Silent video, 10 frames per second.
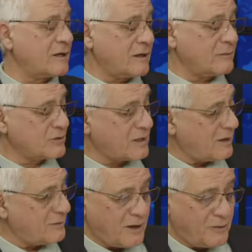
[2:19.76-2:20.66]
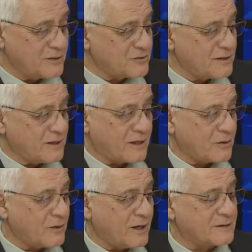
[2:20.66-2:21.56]
منتخب قوي جدا
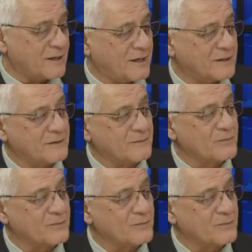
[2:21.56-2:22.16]
كرواتيا يعني